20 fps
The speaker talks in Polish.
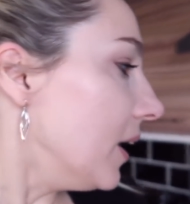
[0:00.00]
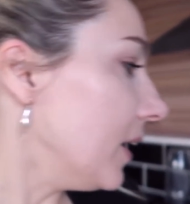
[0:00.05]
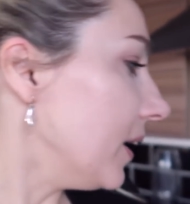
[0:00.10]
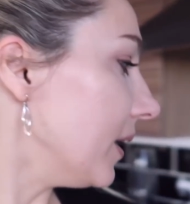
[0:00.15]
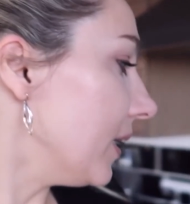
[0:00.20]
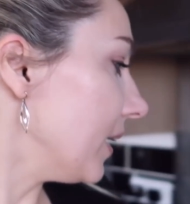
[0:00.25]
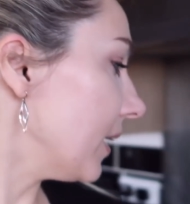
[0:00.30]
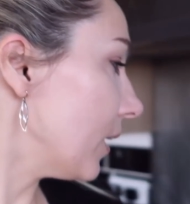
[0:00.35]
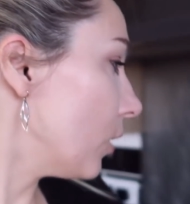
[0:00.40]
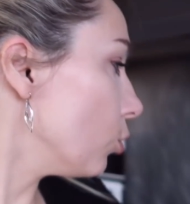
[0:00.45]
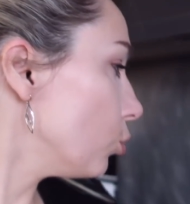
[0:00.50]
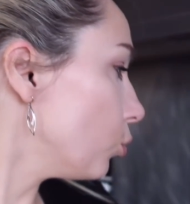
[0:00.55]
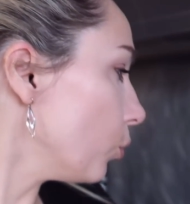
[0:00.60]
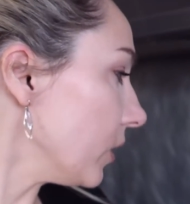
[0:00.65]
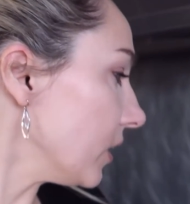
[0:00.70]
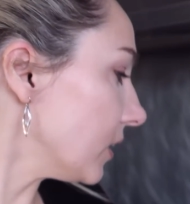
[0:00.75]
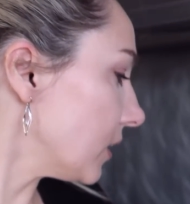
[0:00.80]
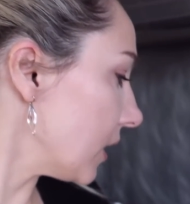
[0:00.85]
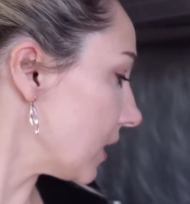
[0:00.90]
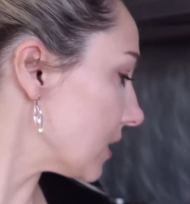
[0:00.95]
E,
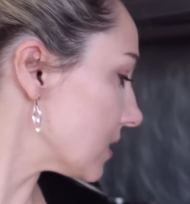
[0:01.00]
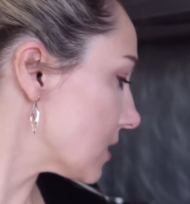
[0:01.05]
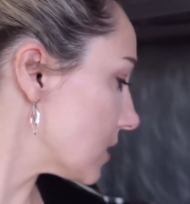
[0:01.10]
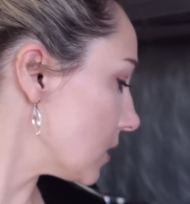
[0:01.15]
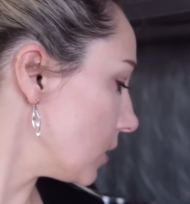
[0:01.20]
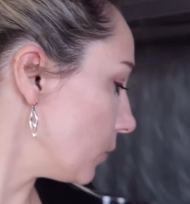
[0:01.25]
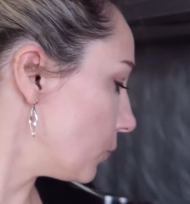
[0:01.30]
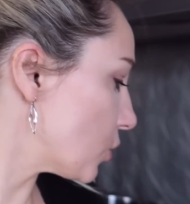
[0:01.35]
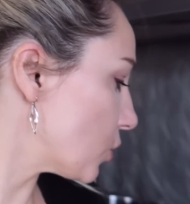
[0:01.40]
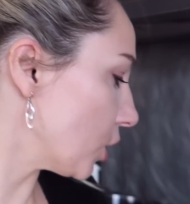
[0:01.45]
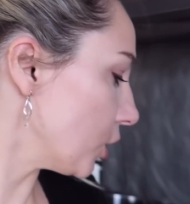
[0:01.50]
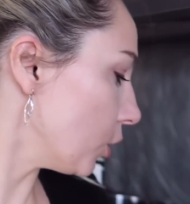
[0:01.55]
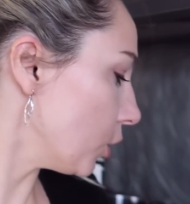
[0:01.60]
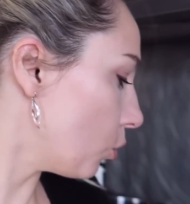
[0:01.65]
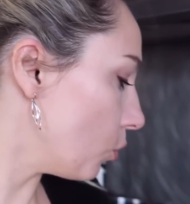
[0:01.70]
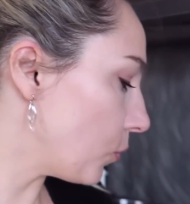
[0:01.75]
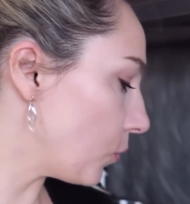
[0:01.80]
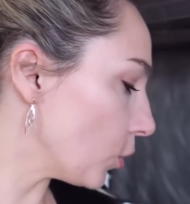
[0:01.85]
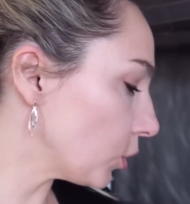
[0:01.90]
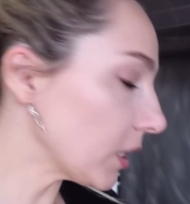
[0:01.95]
gotuję teraz w
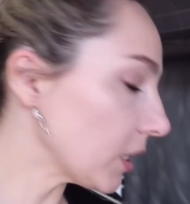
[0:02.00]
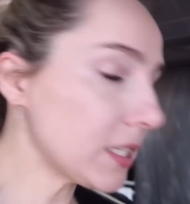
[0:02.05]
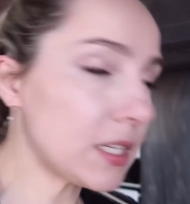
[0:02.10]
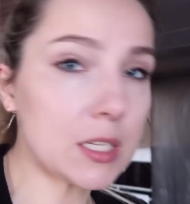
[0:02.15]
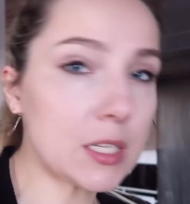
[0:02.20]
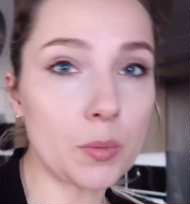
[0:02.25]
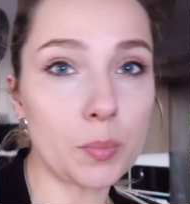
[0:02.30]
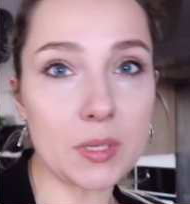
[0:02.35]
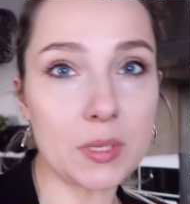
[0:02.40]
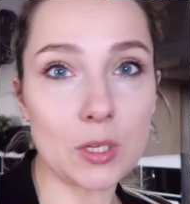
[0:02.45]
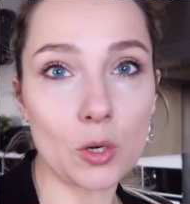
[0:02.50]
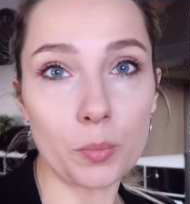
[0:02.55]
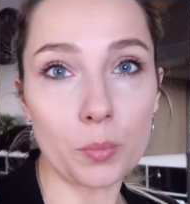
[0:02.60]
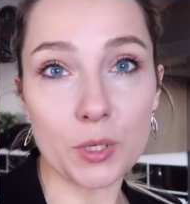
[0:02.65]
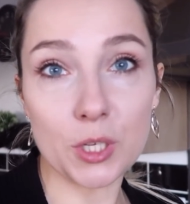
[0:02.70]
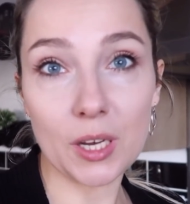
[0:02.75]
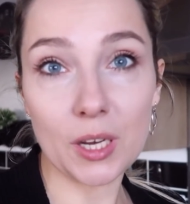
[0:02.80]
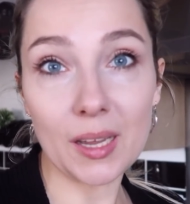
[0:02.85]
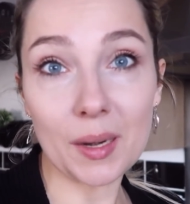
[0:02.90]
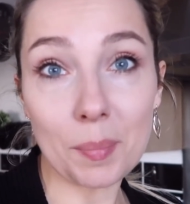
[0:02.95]
czajniku wodę, chcę sobie
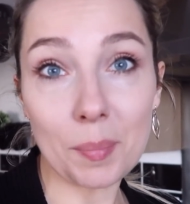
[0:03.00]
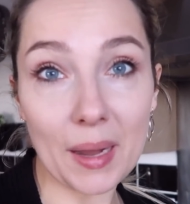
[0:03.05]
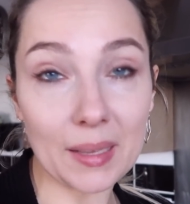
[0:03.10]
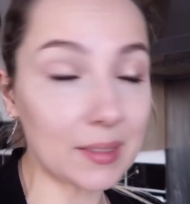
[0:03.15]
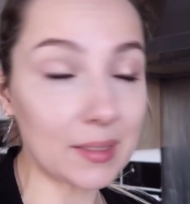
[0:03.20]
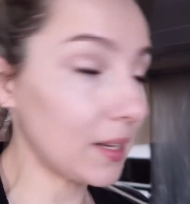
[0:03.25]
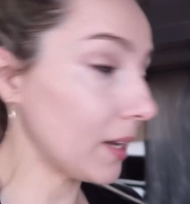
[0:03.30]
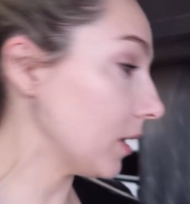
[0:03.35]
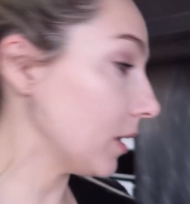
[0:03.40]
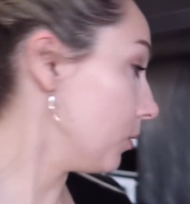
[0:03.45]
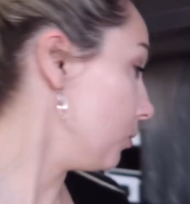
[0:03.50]
zrobić herbatkę